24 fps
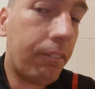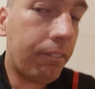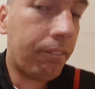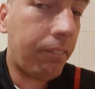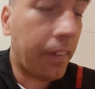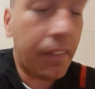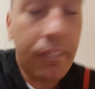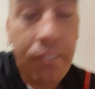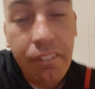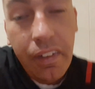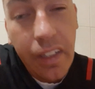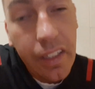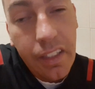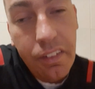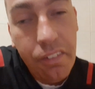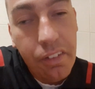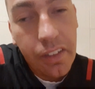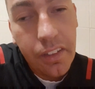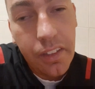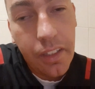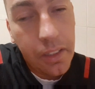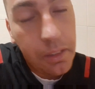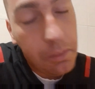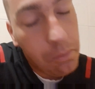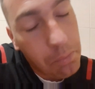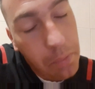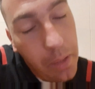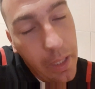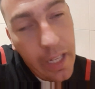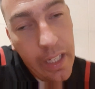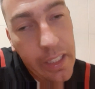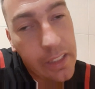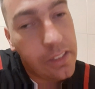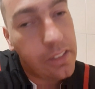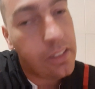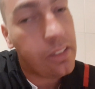per me deve andare in
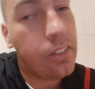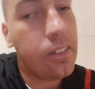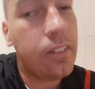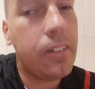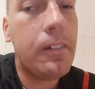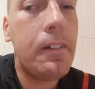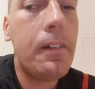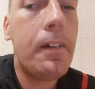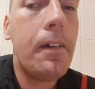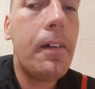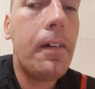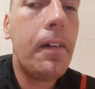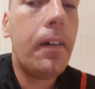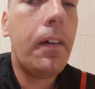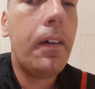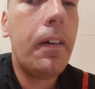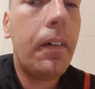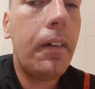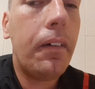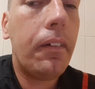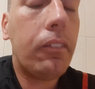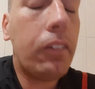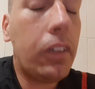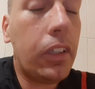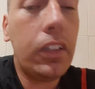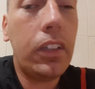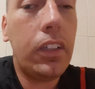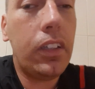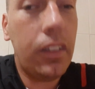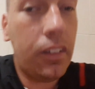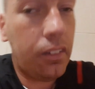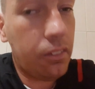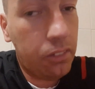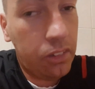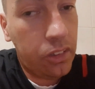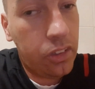prestito.
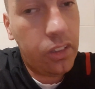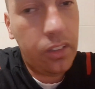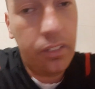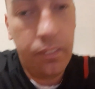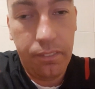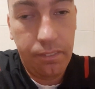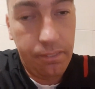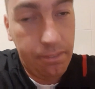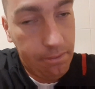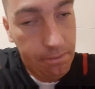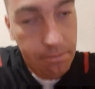Quindi, quindi